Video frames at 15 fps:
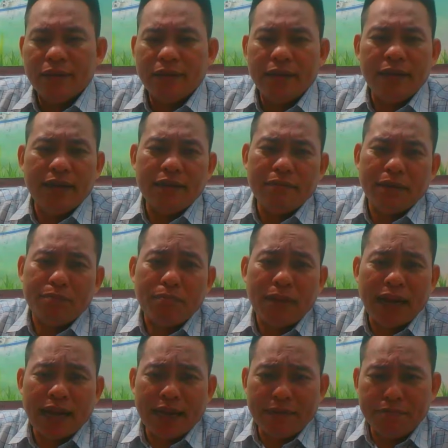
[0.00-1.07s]
lên mà
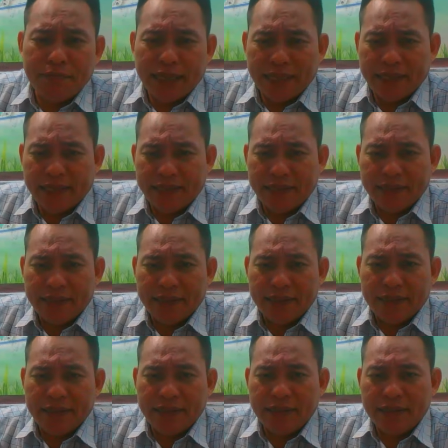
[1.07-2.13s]
ma mị
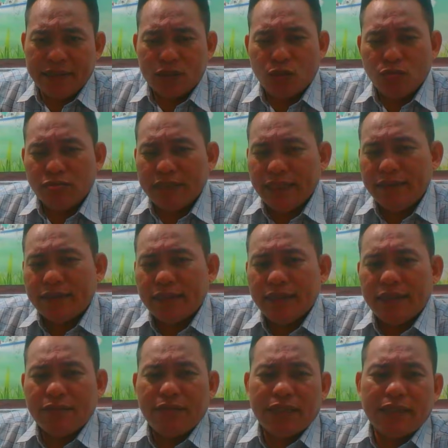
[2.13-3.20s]
à, cũng chính
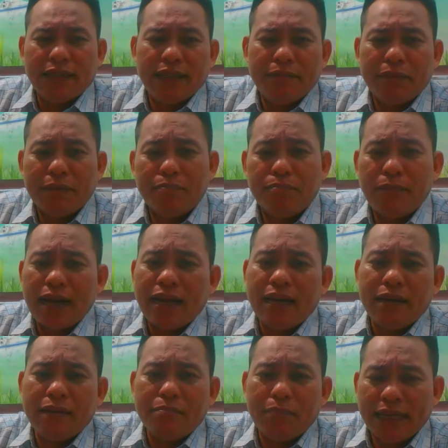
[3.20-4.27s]
từ cái vấn đề mà
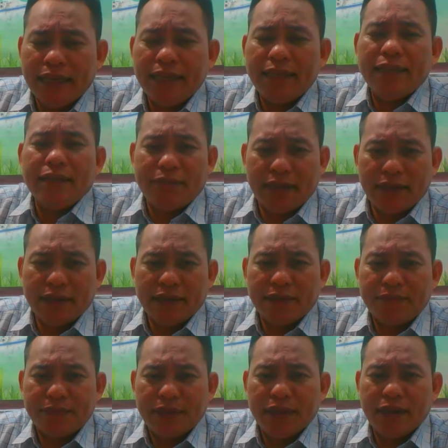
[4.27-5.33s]
ma mị như vậy
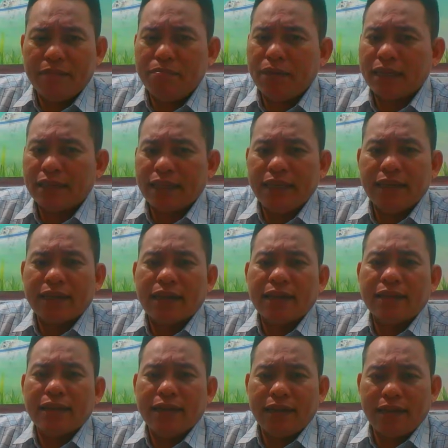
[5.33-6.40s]
à, mà tiền
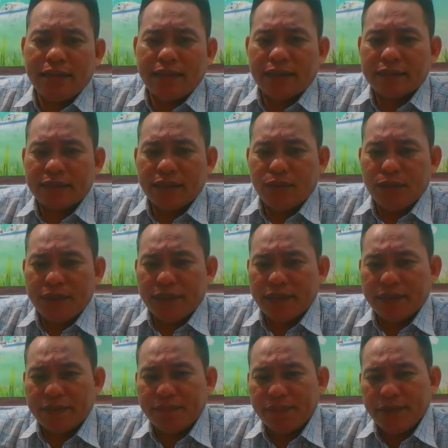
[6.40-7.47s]
cảnh tê đó thật sự quý
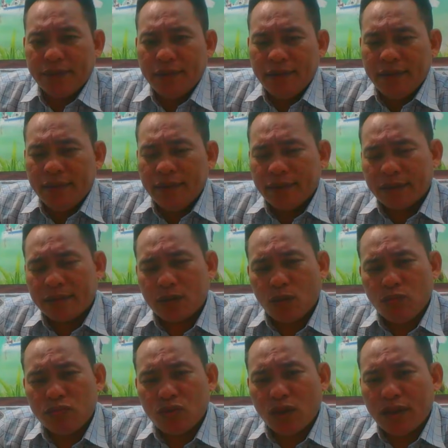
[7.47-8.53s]
gì
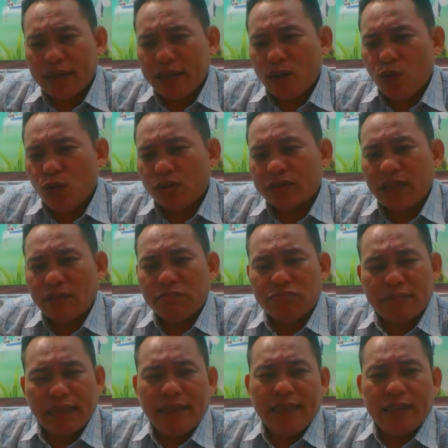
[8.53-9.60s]
cũng có cái nguồn
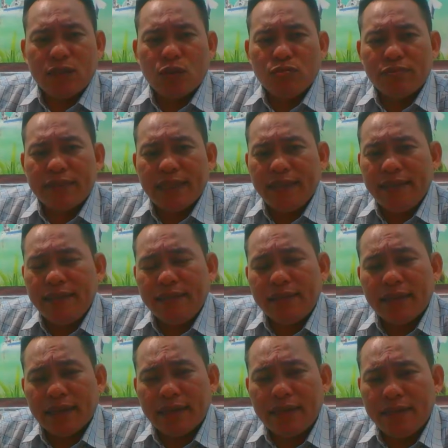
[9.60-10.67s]
thông tin cũng chính
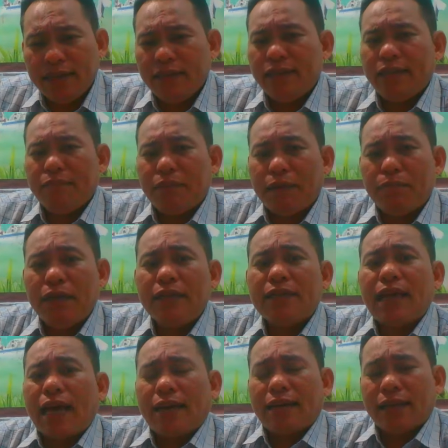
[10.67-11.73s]
những người mà bên
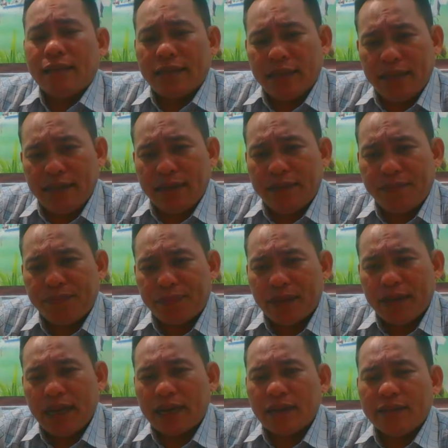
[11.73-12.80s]
cạnh cảnh tê
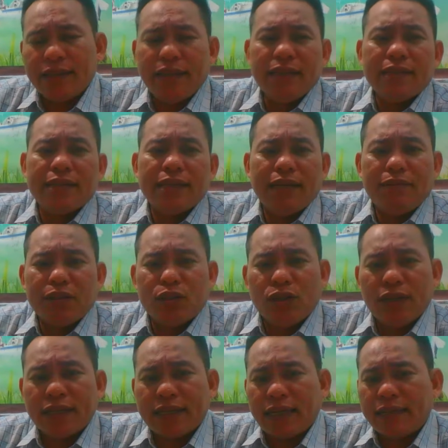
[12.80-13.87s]
đã có chia sẻ với
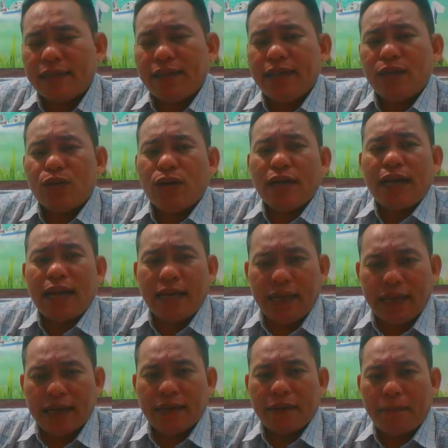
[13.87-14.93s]
tôi cách đây khoảng 2 ngày